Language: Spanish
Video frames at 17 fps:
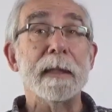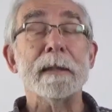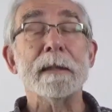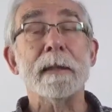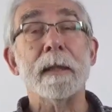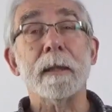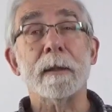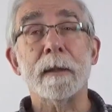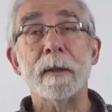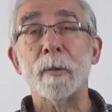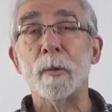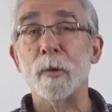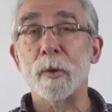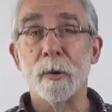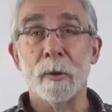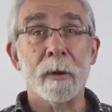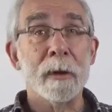En este
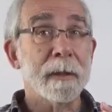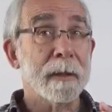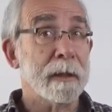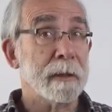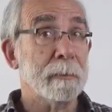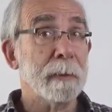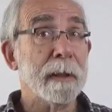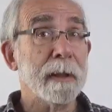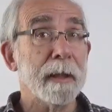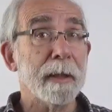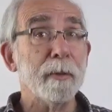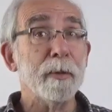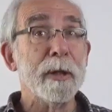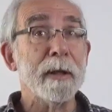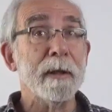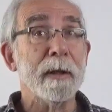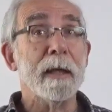artículo te
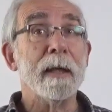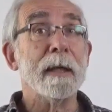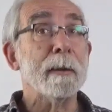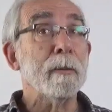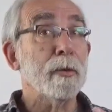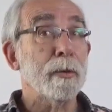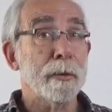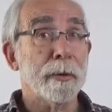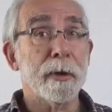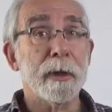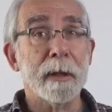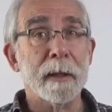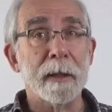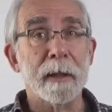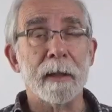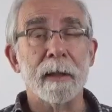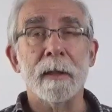explicaré una idea
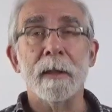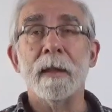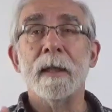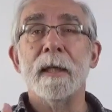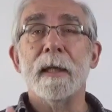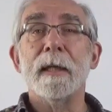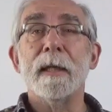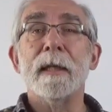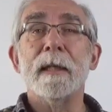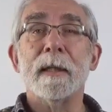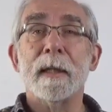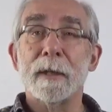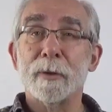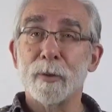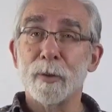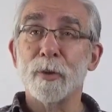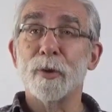revolucionaria en el
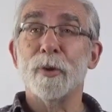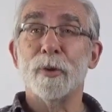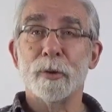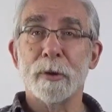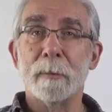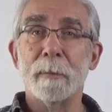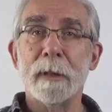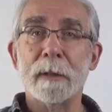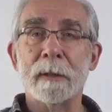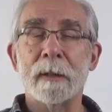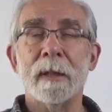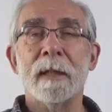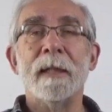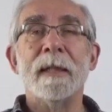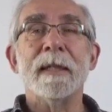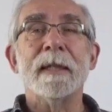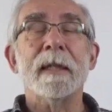trato con los
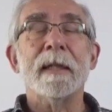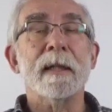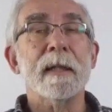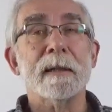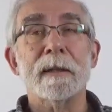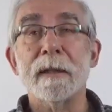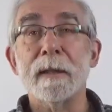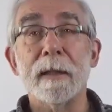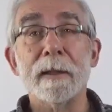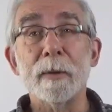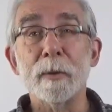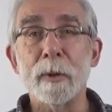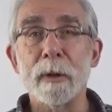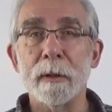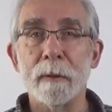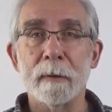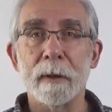demás, que casi nadie
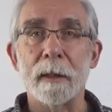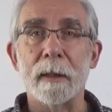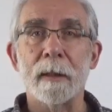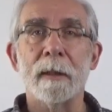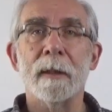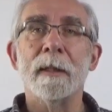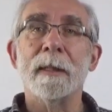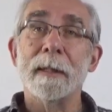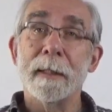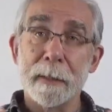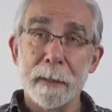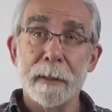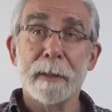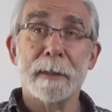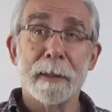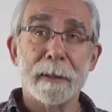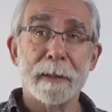utiliza.
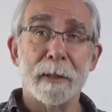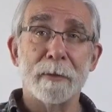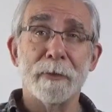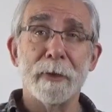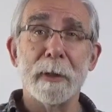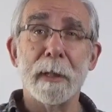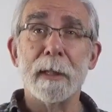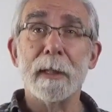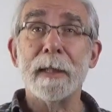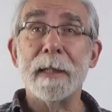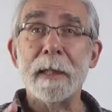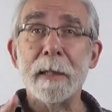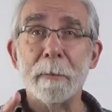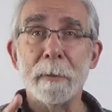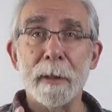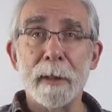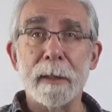Quédate hasta el final
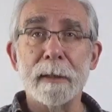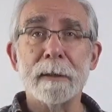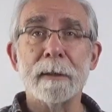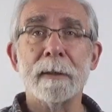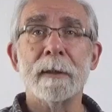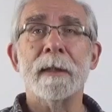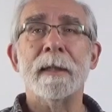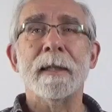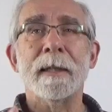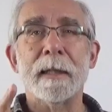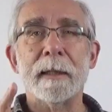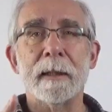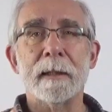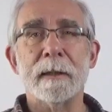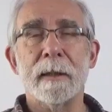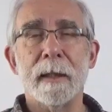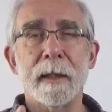y verás
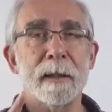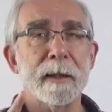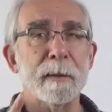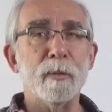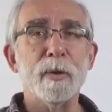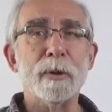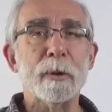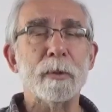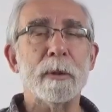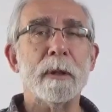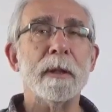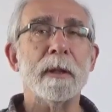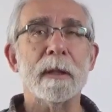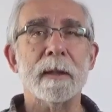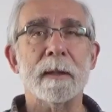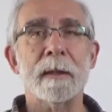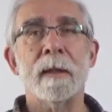que te será de mucha
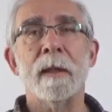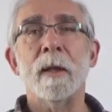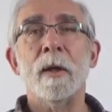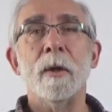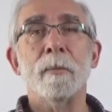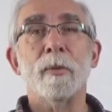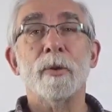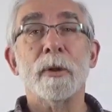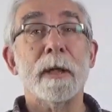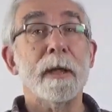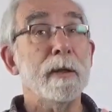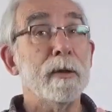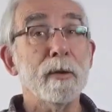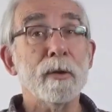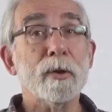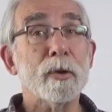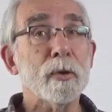utilidad
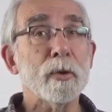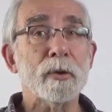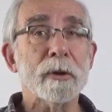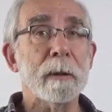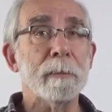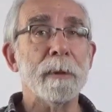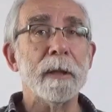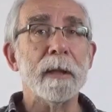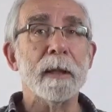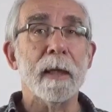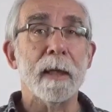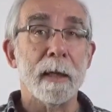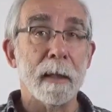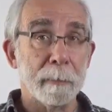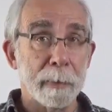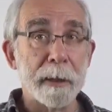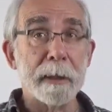porque no solo se
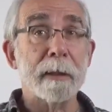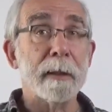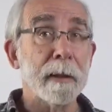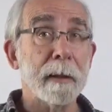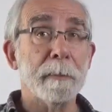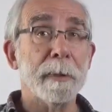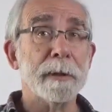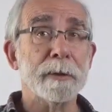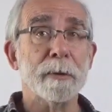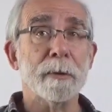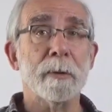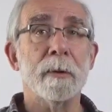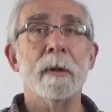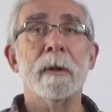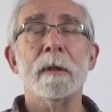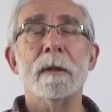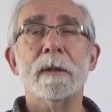aplica a la pérdida de
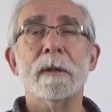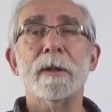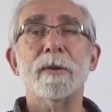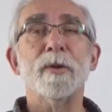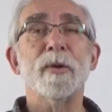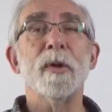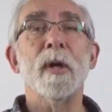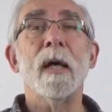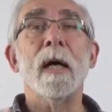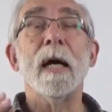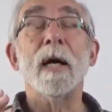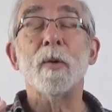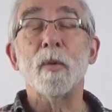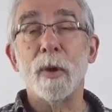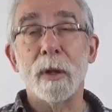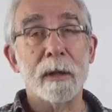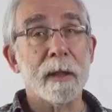peso, sino
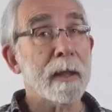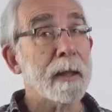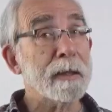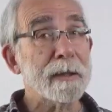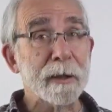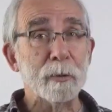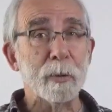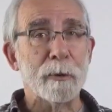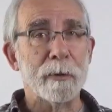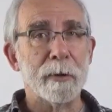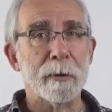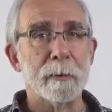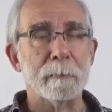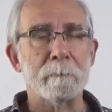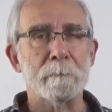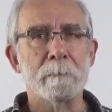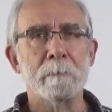a cualquier
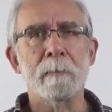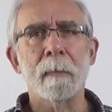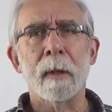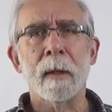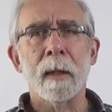situación.